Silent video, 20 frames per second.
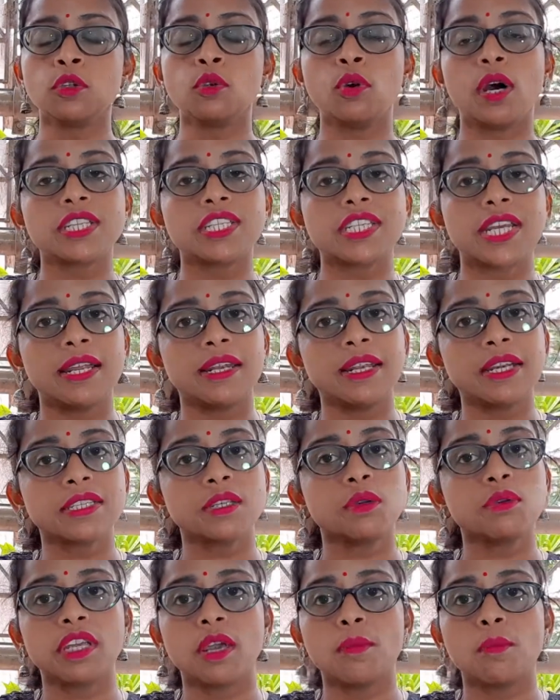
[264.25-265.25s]
तो अचानक
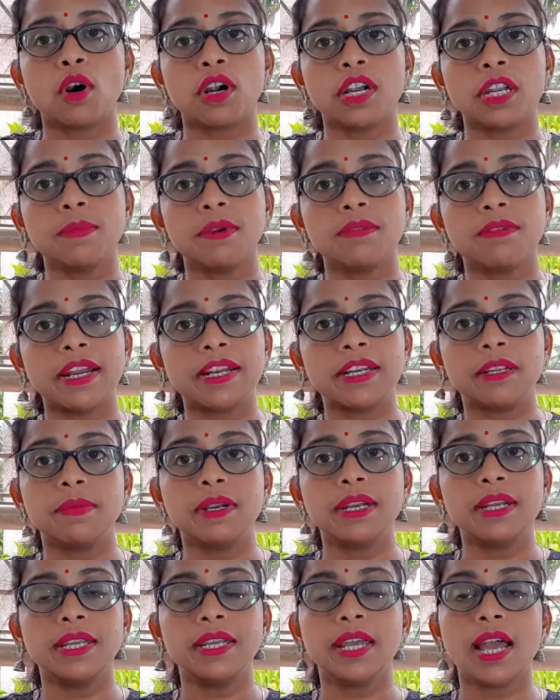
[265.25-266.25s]
से उनके बॉडी में
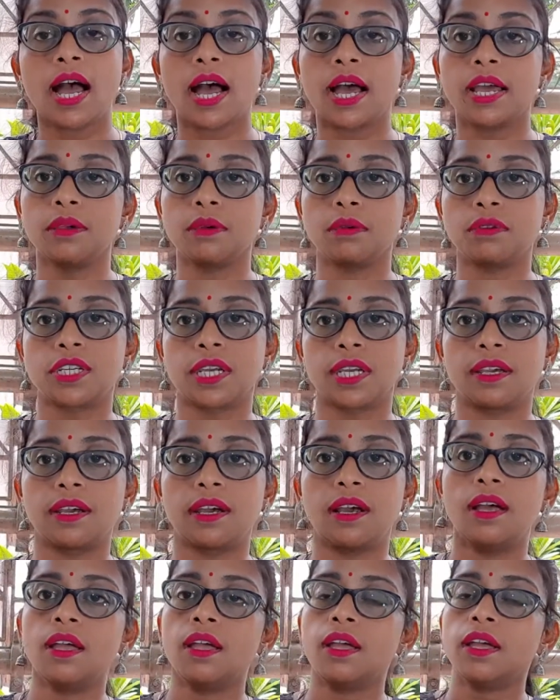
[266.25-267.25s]
वाइटामिन डी हाई हो
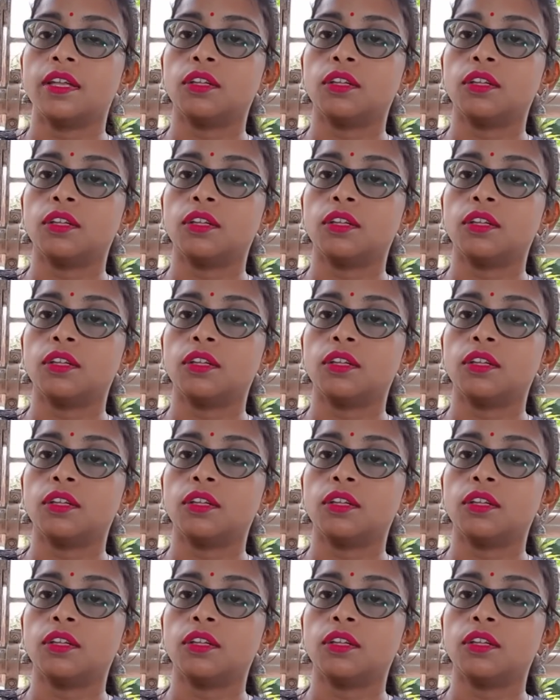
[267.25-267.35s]
जाएगा